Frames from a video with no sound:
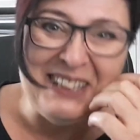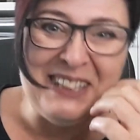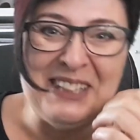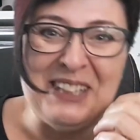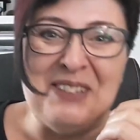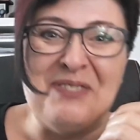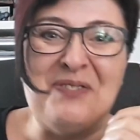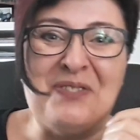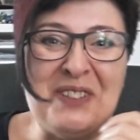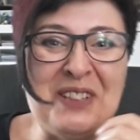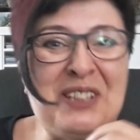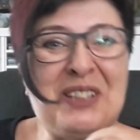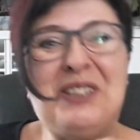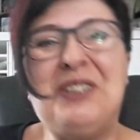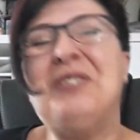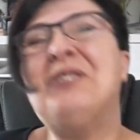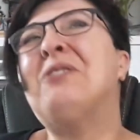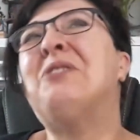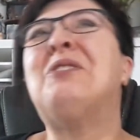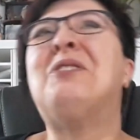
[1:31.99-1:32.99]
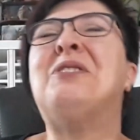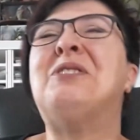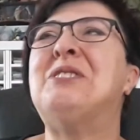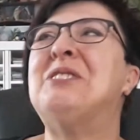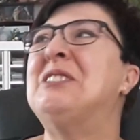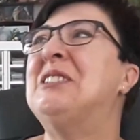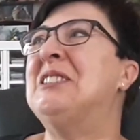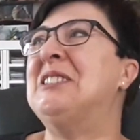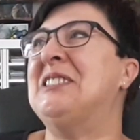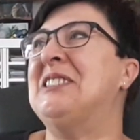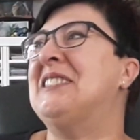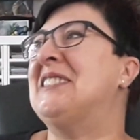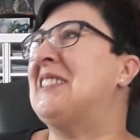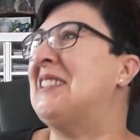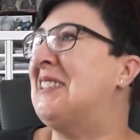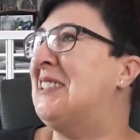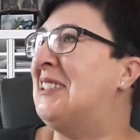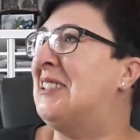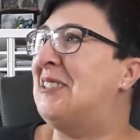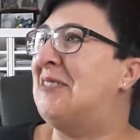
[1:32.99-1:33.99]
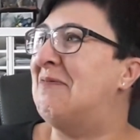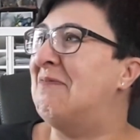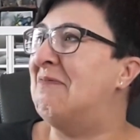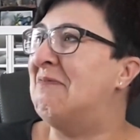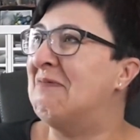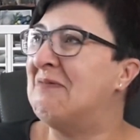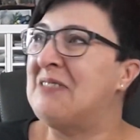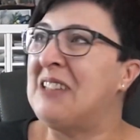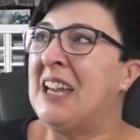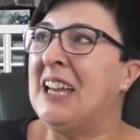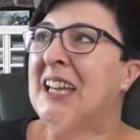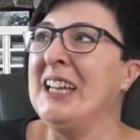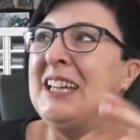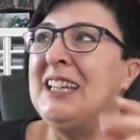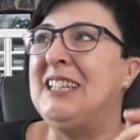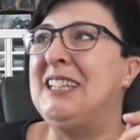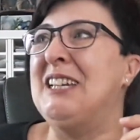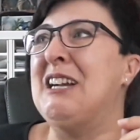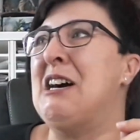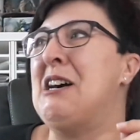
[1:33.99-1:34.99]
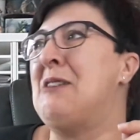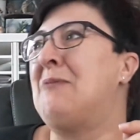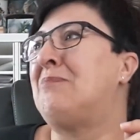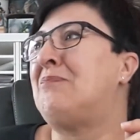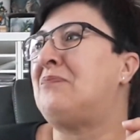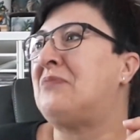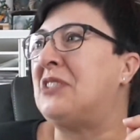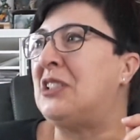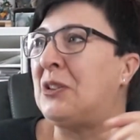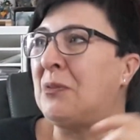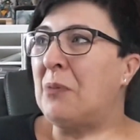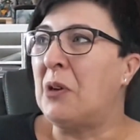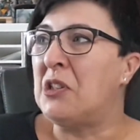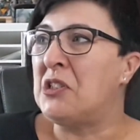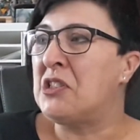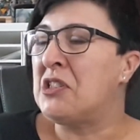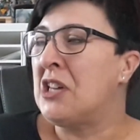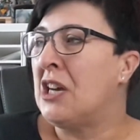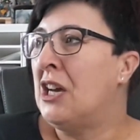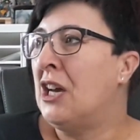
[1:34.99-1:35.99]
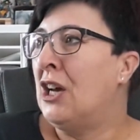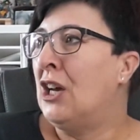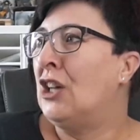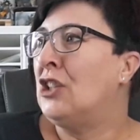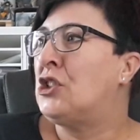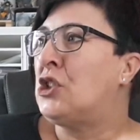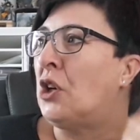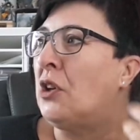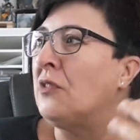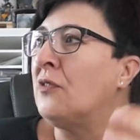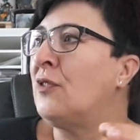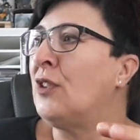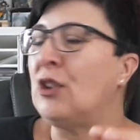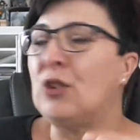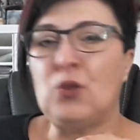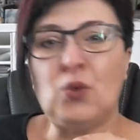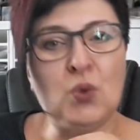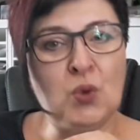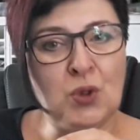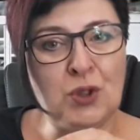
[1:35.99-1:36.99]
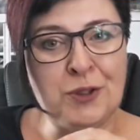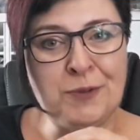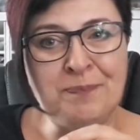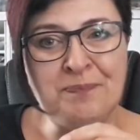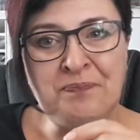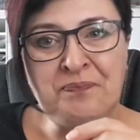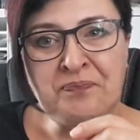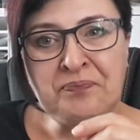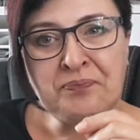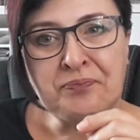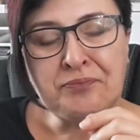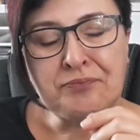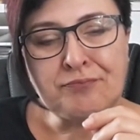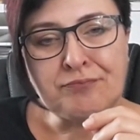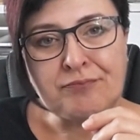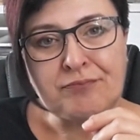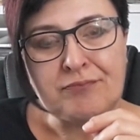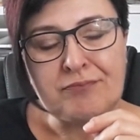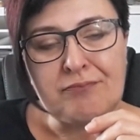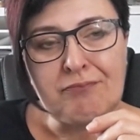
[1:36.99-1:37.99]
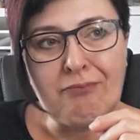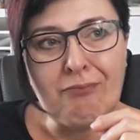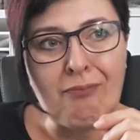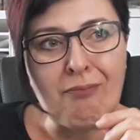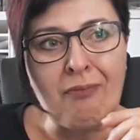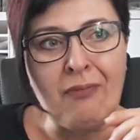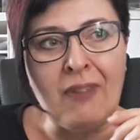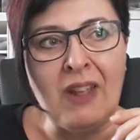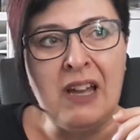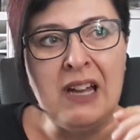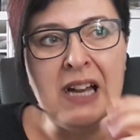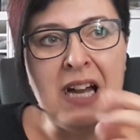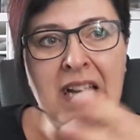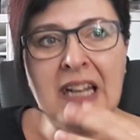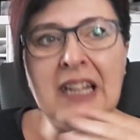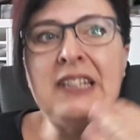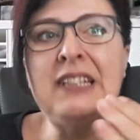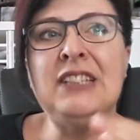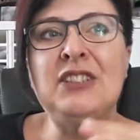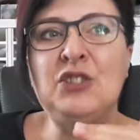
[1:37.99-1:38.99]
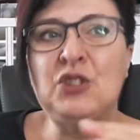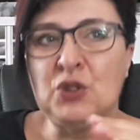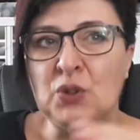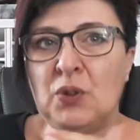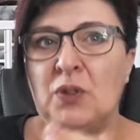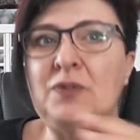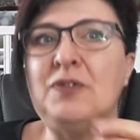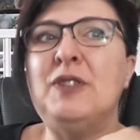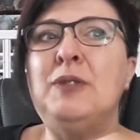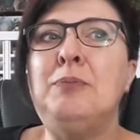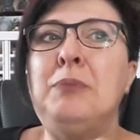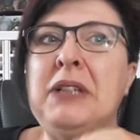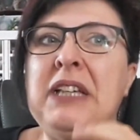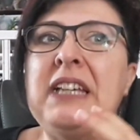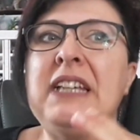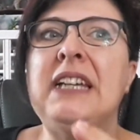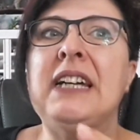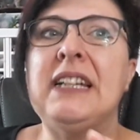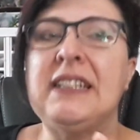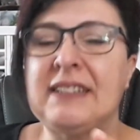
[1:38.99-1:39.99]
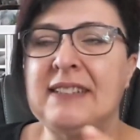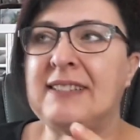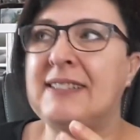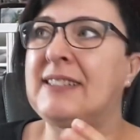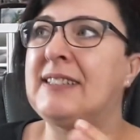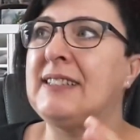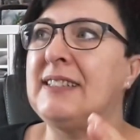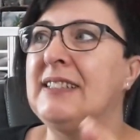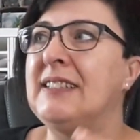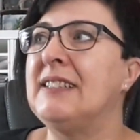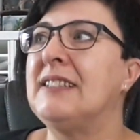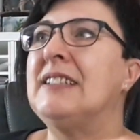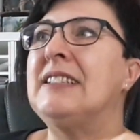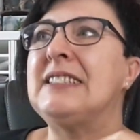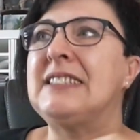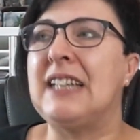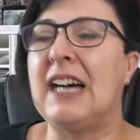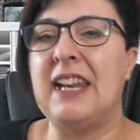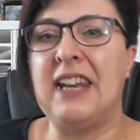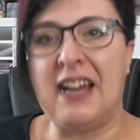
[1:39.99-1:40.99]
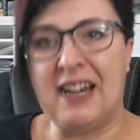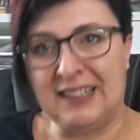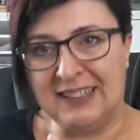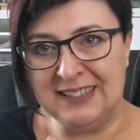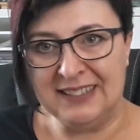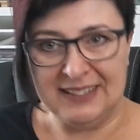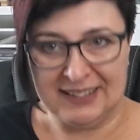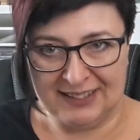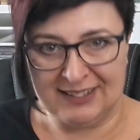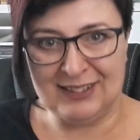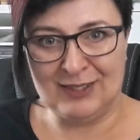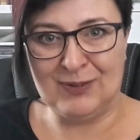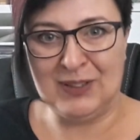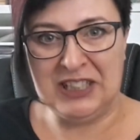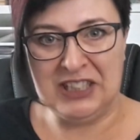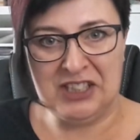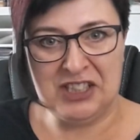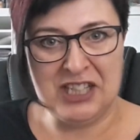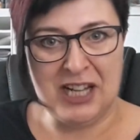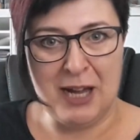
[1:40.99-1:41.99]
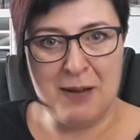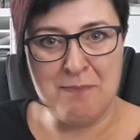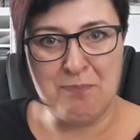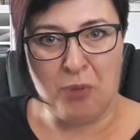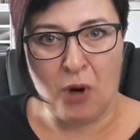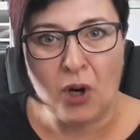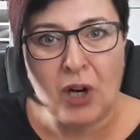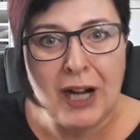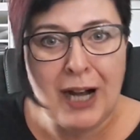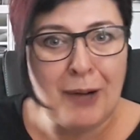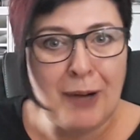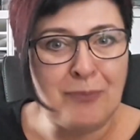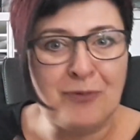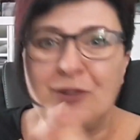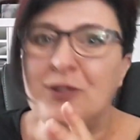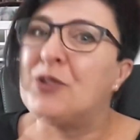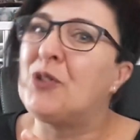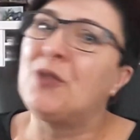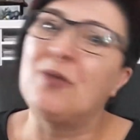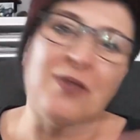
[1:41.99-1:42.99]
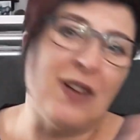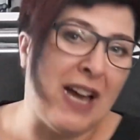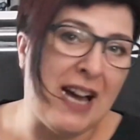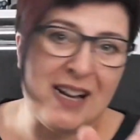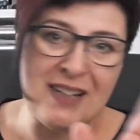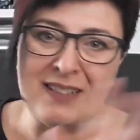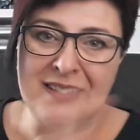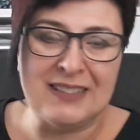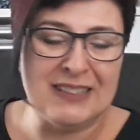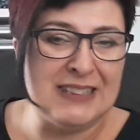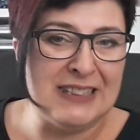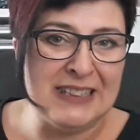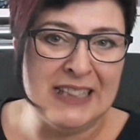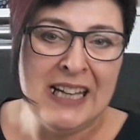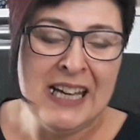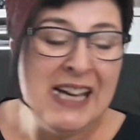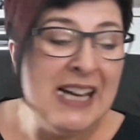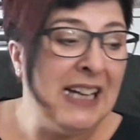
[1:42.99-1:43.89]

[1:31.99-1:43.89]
in dem Video. Und ähm, ja, ich möchte schon versuchen, Allerdings so wie mir jetzt ne, danach ist, wenn ich keinen Bock habe für zu werkeln,